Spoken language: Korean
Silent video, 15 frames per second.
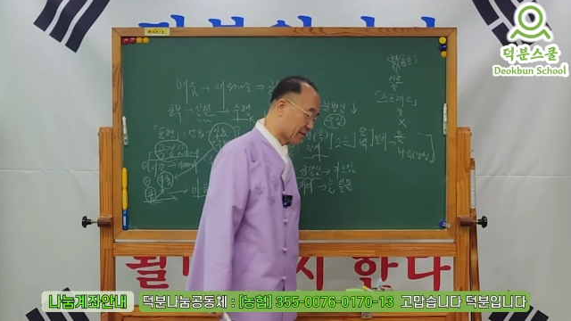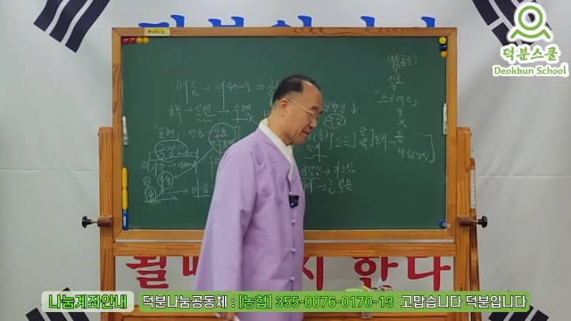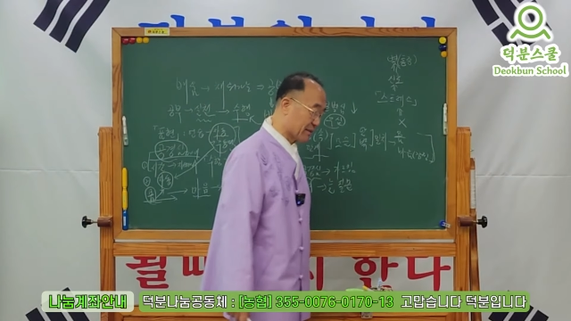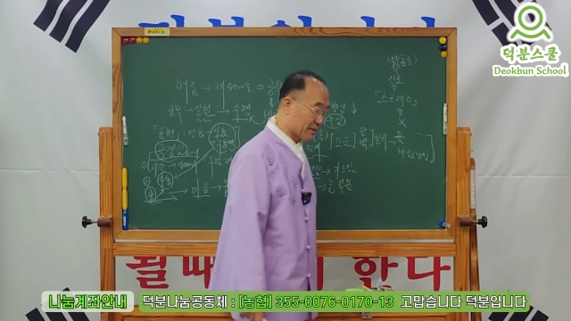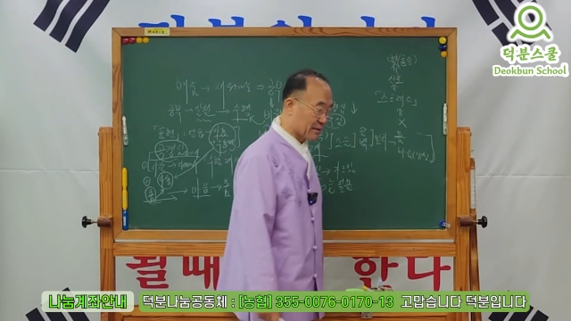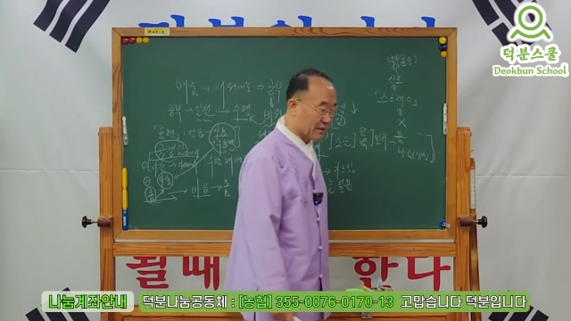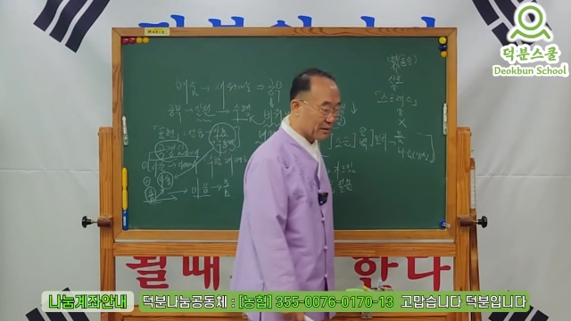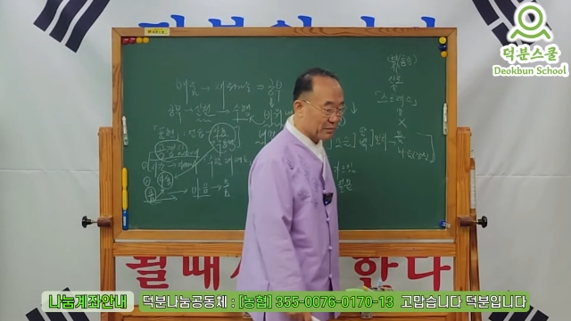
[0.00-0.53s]

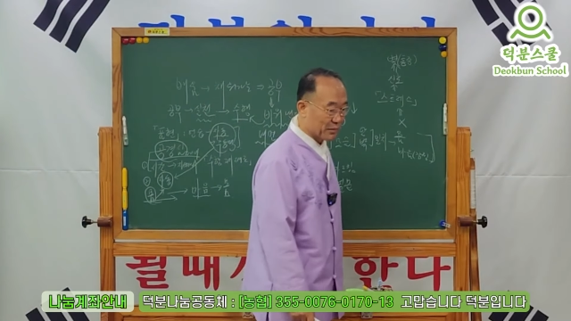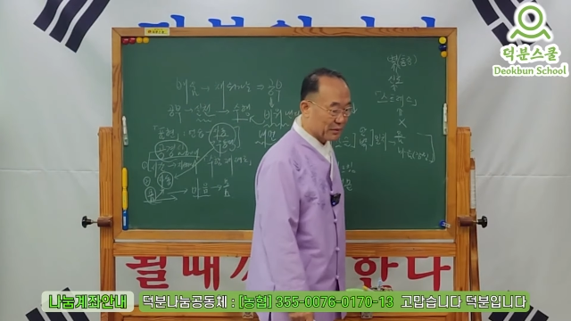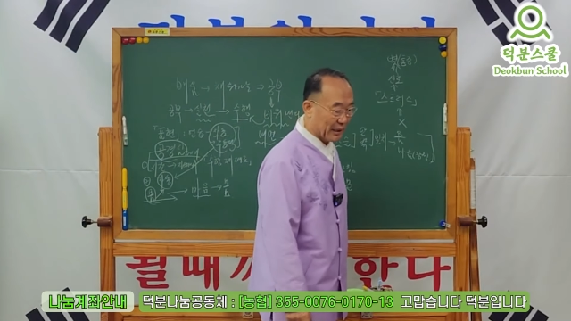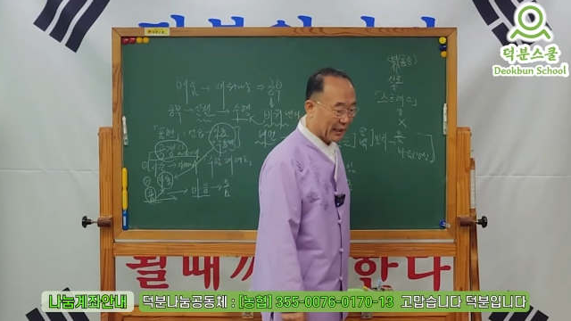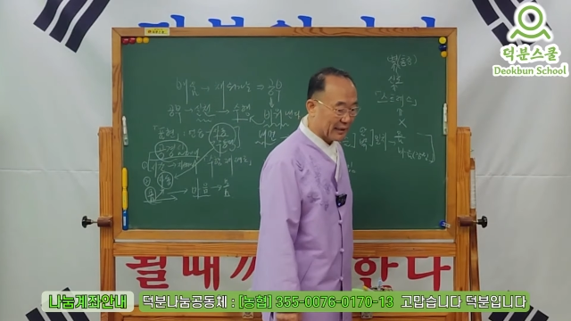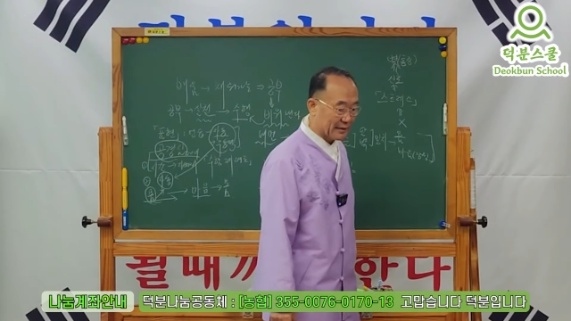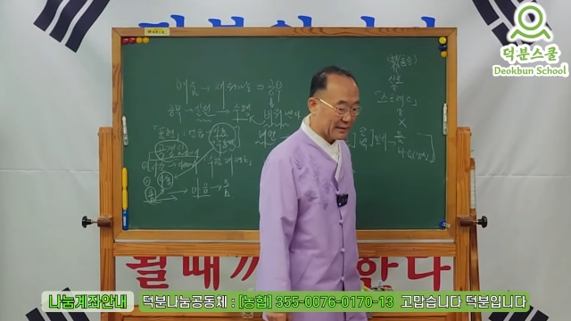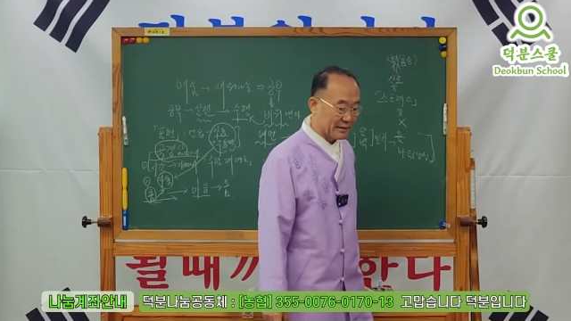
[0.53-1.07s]

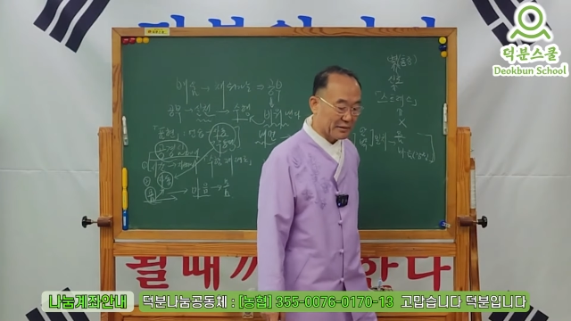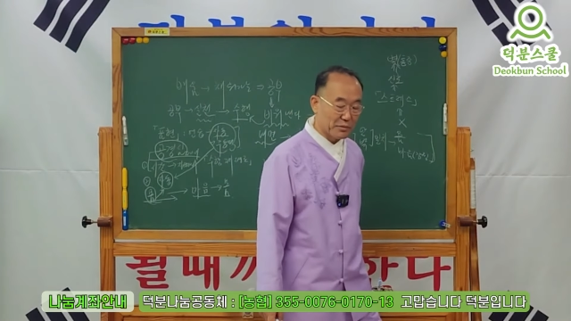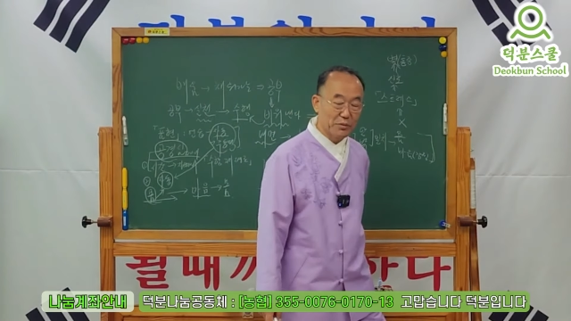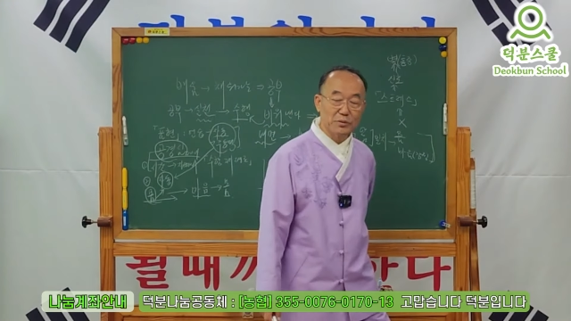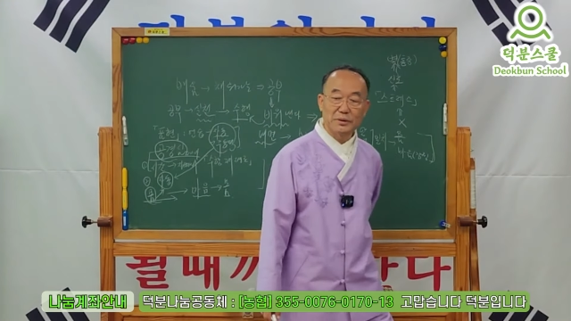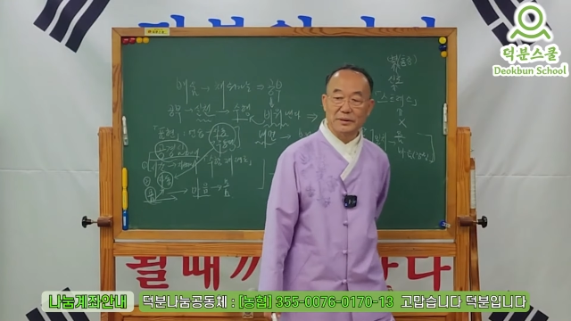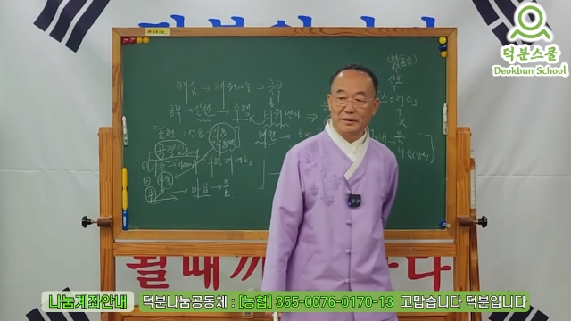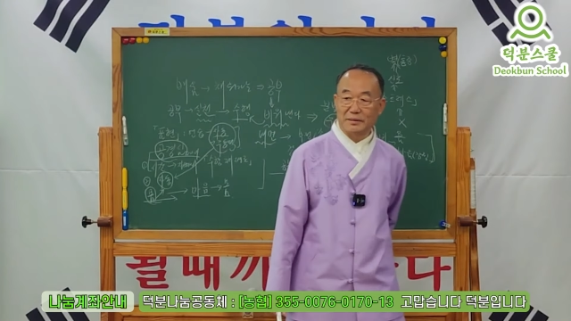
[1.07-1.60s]
질문하는
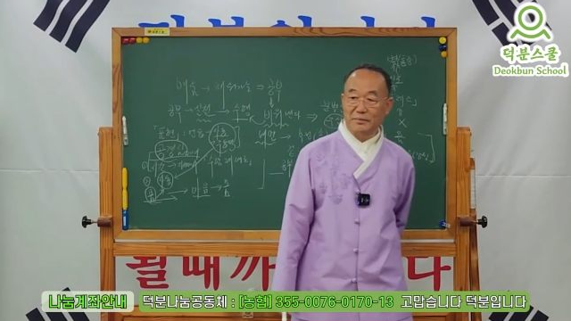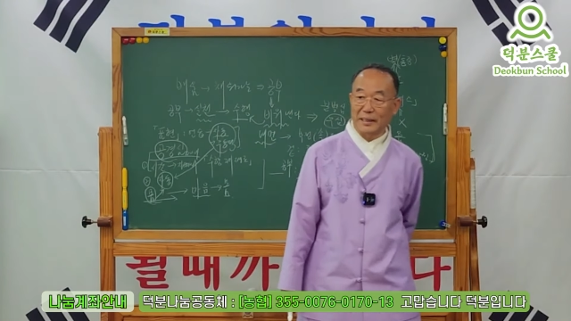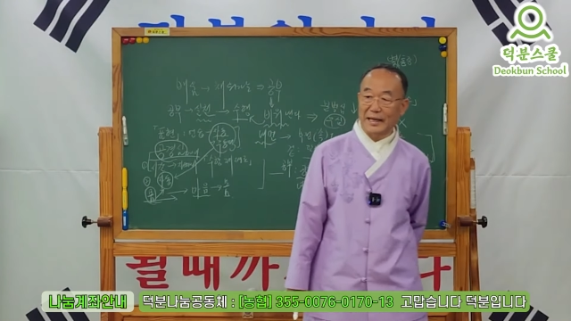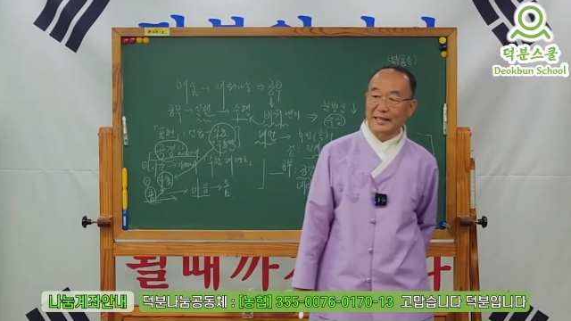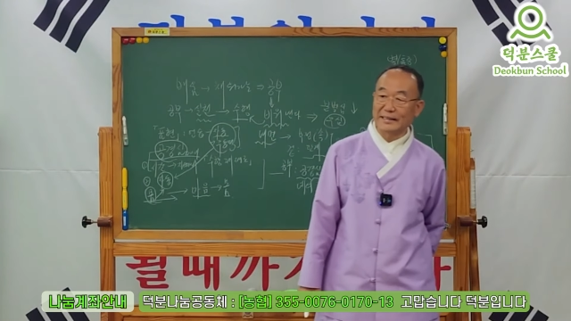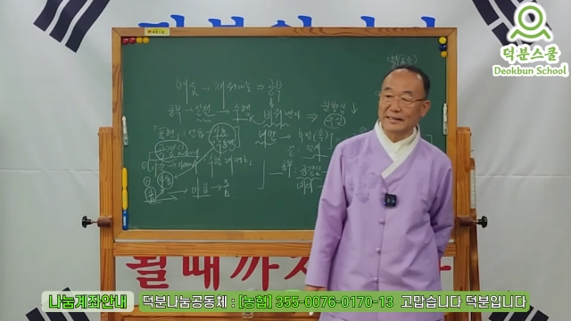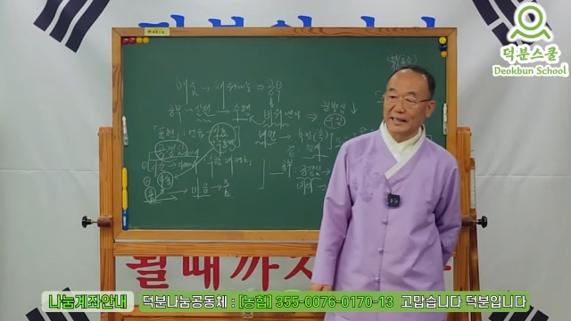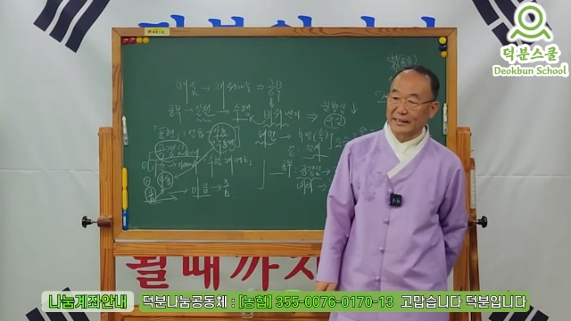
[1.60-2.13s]
훈련을
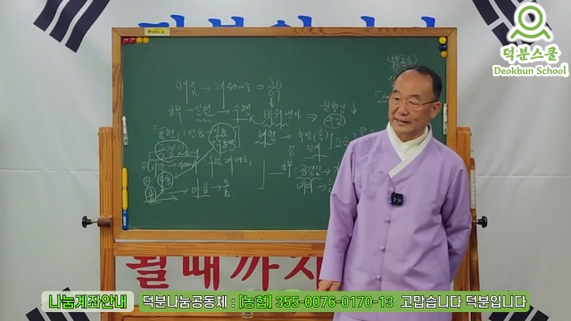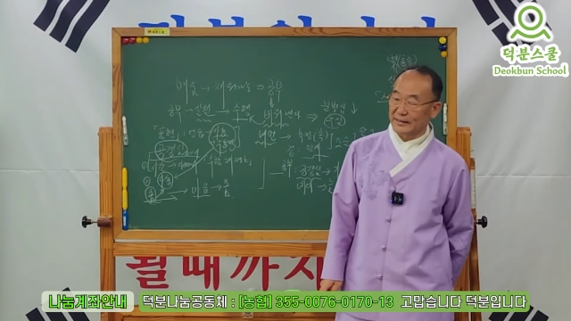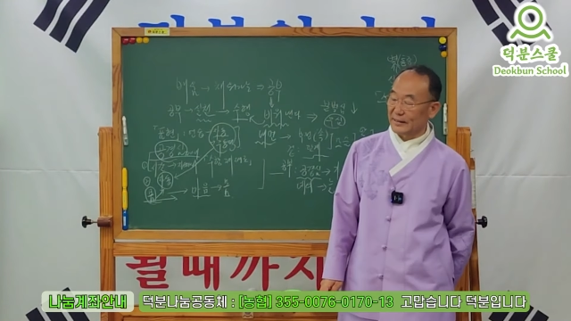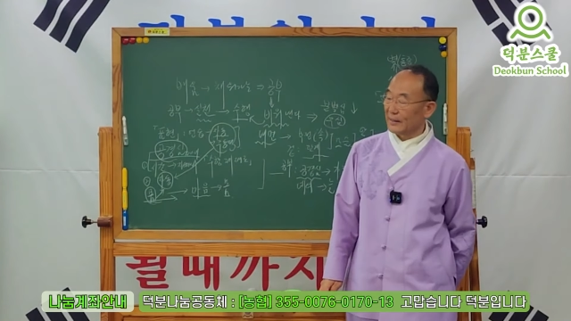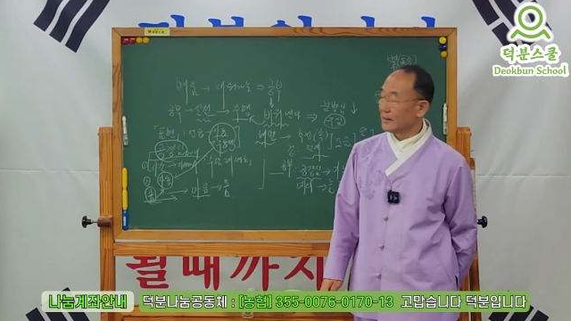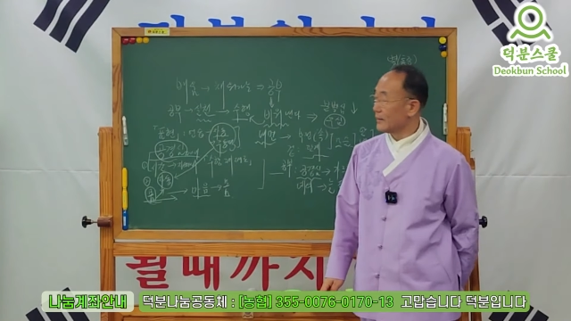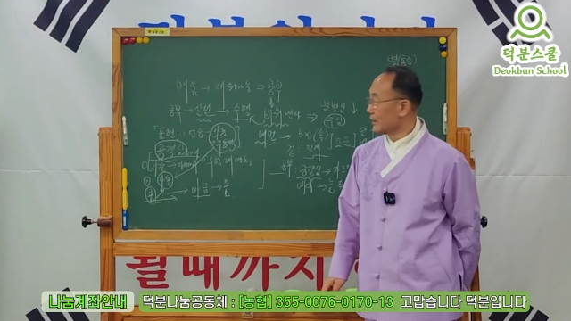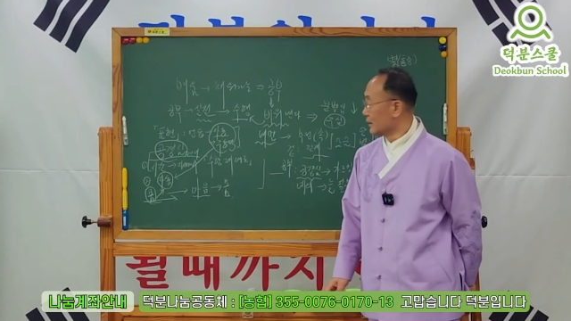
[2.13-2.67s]
많이
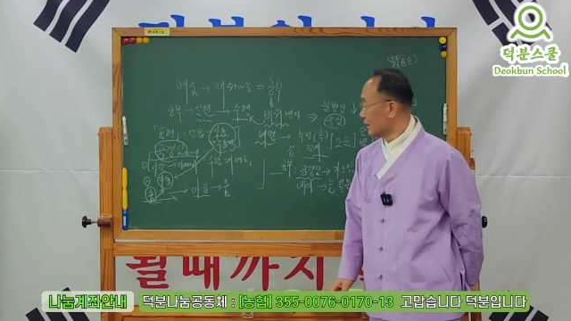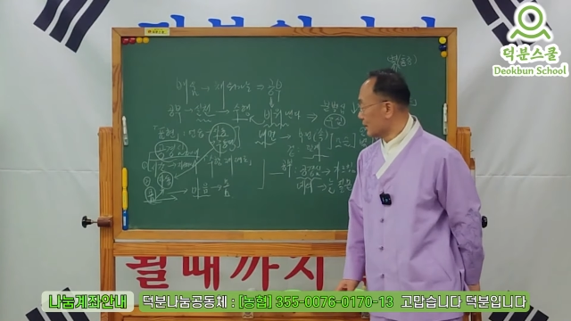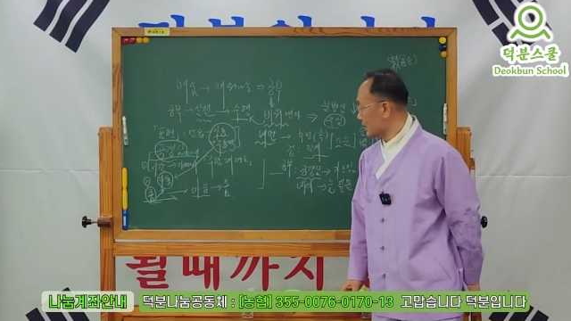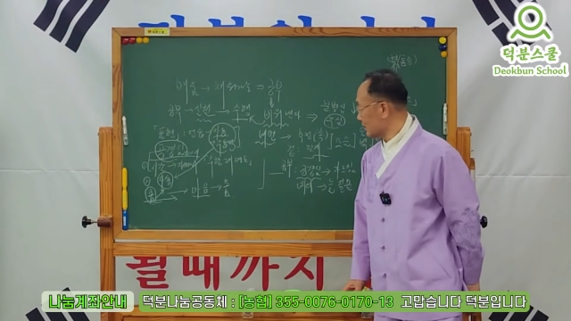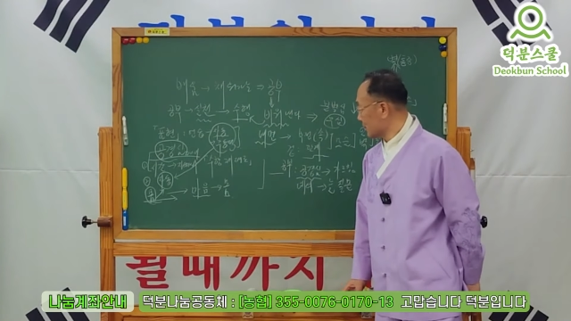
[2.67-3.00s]
하시라. 그래서